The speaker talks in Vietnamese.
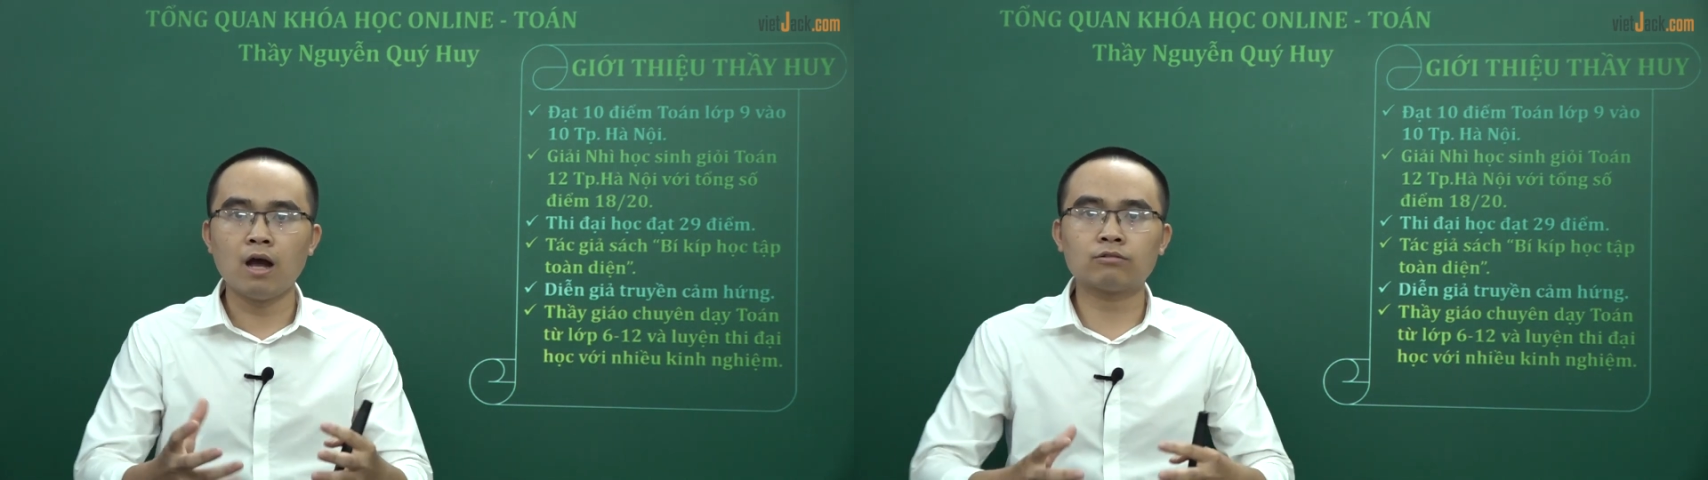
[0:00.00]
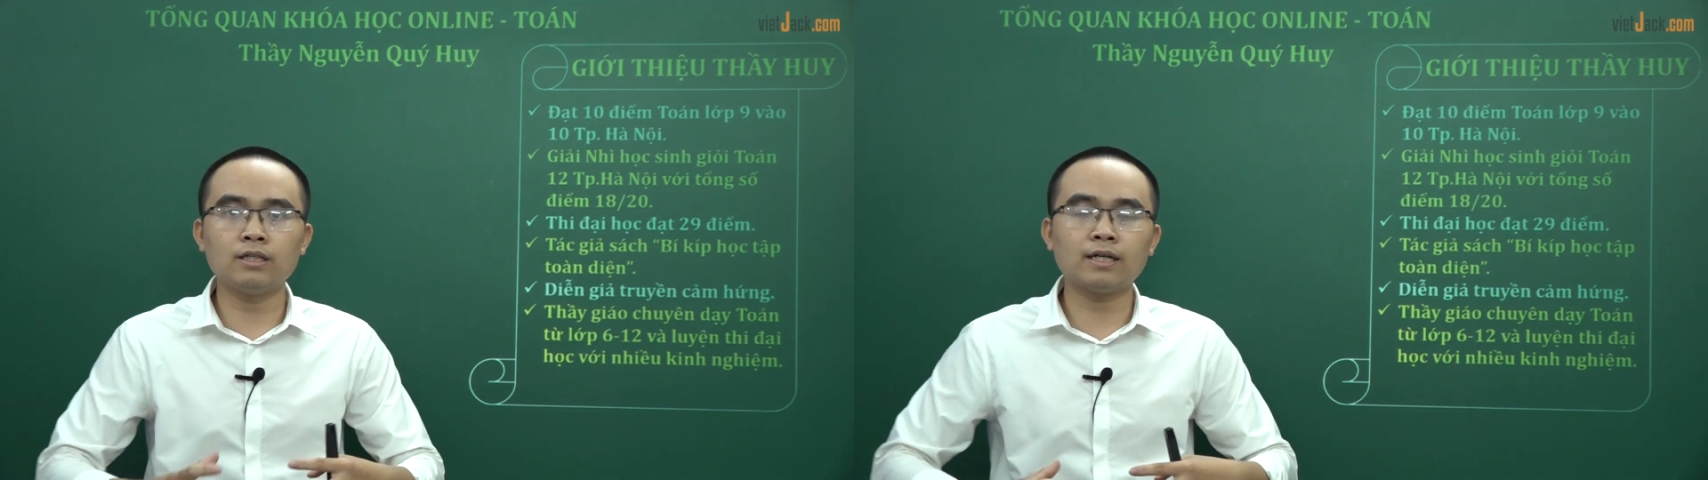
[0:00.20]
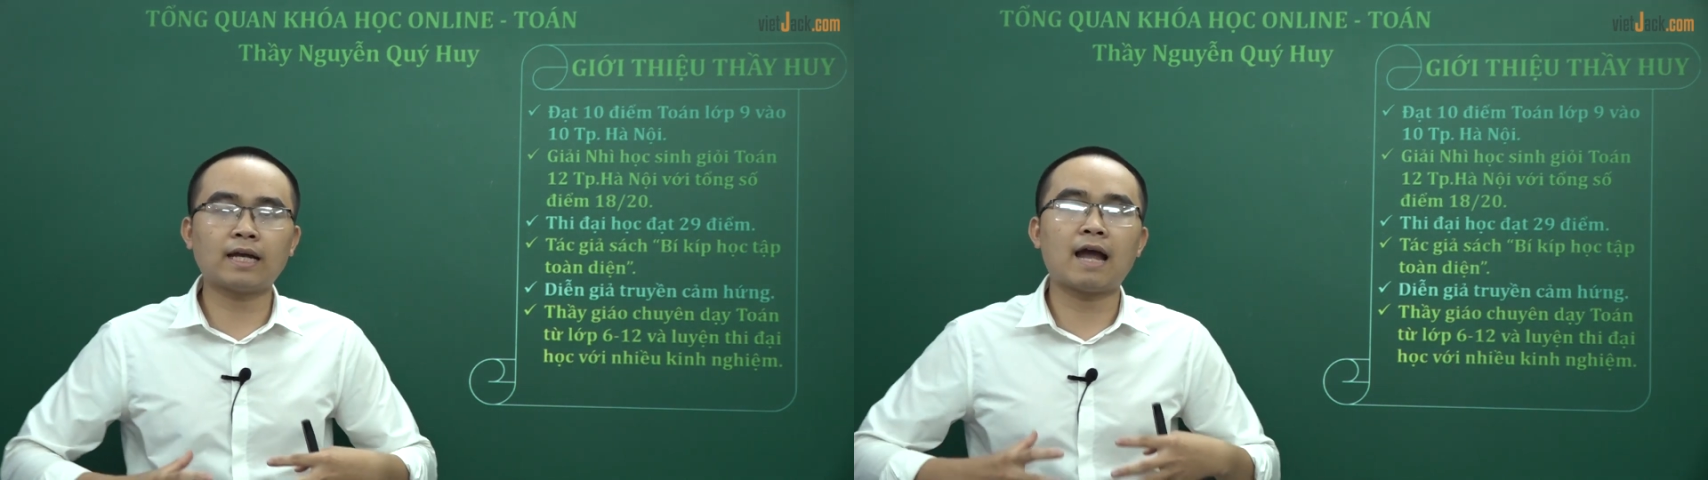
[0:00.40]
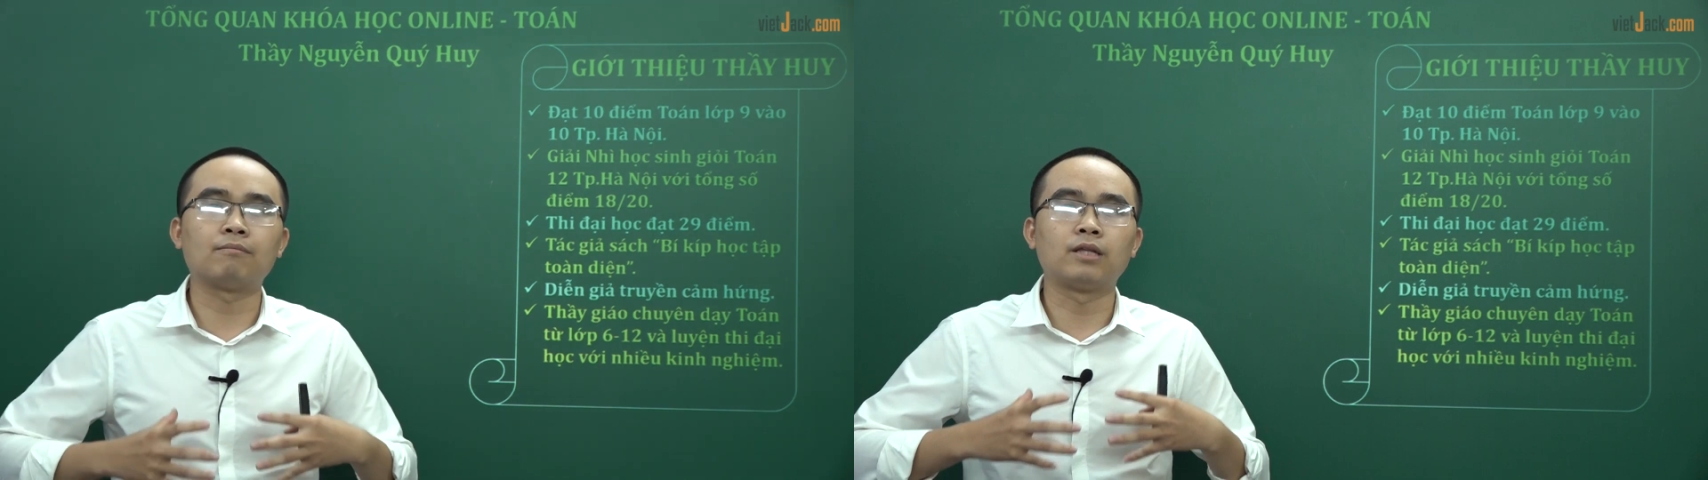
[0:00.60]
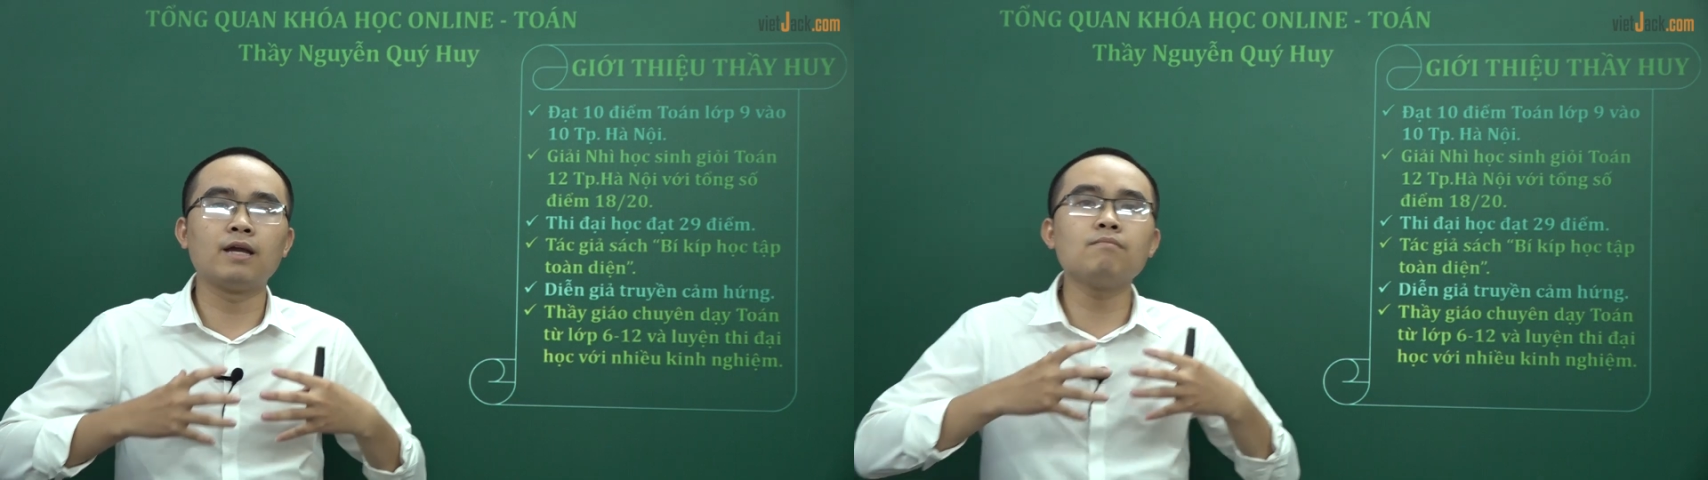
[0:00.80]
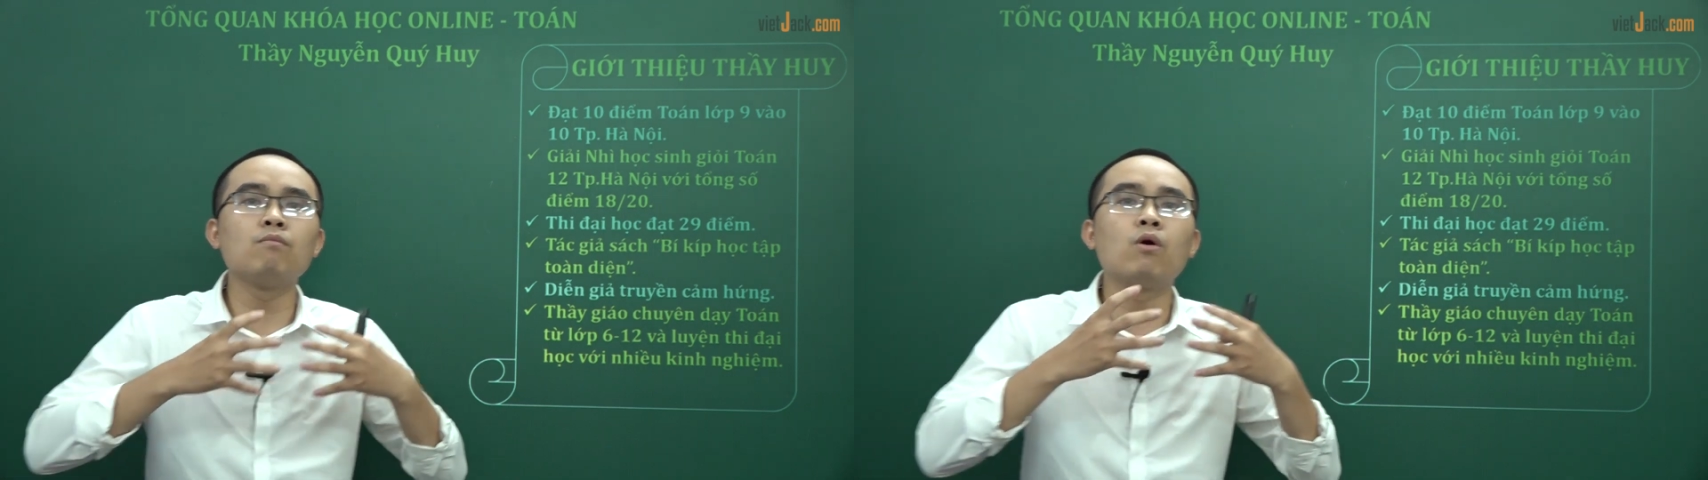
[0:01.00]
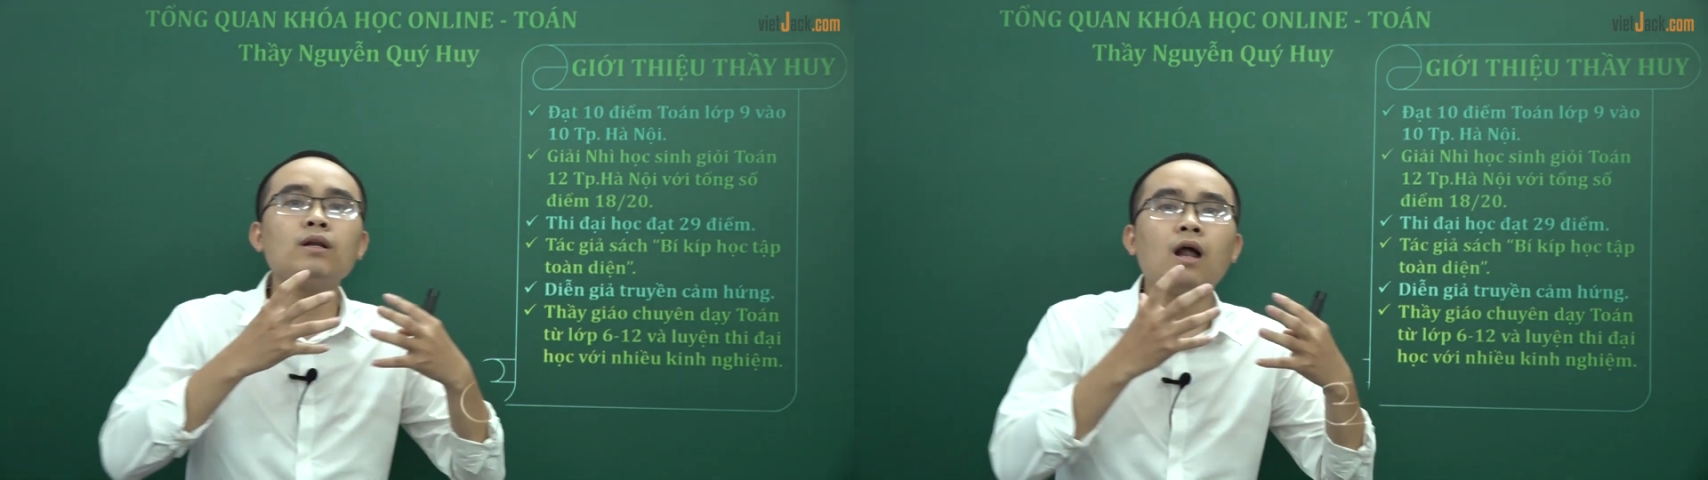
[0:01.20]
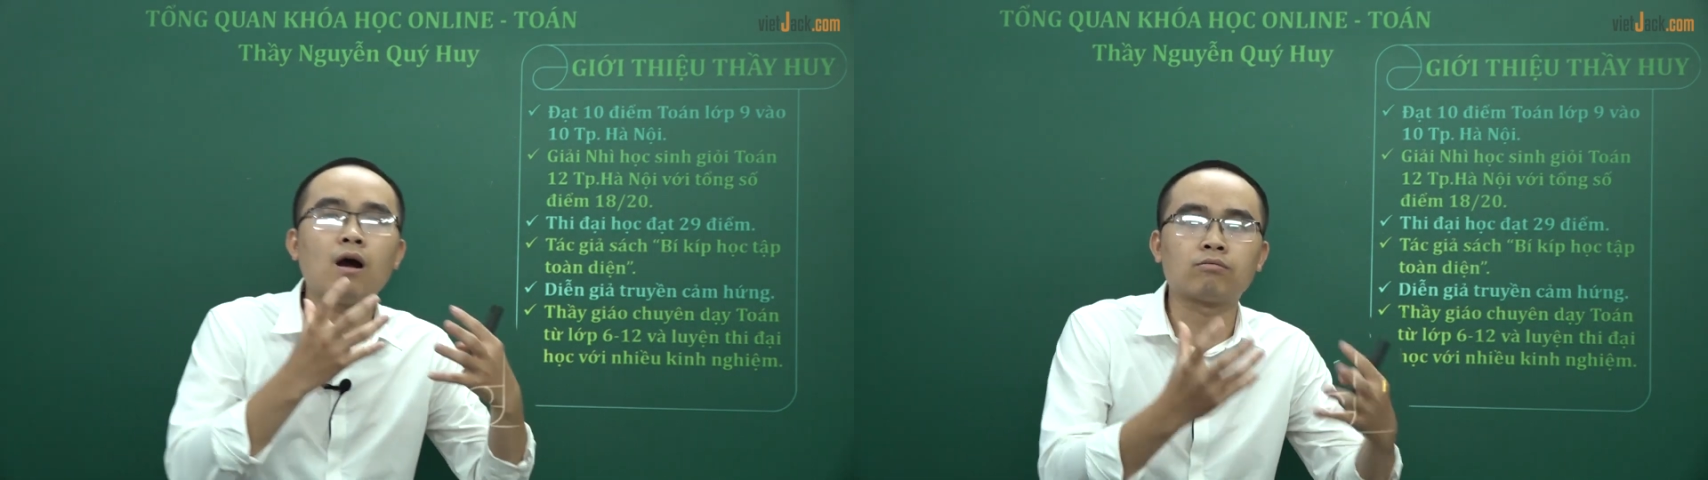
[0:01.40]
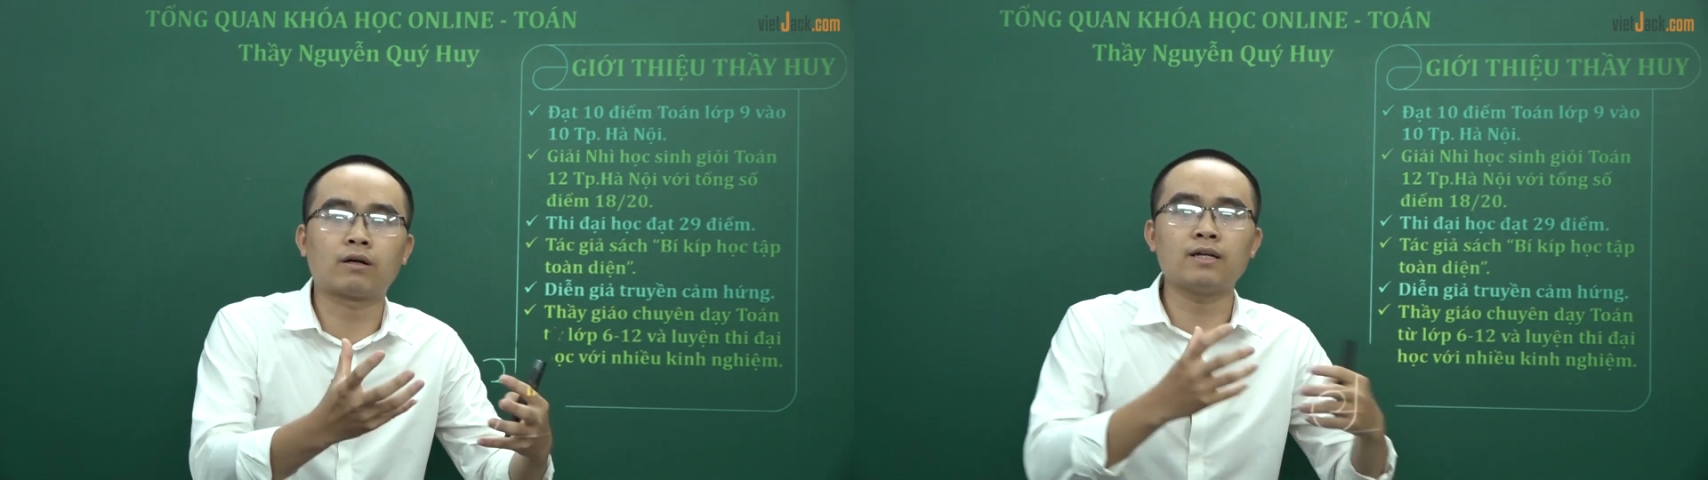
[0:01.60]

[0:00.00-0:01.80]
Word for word: học sinh cảm thấy muốn học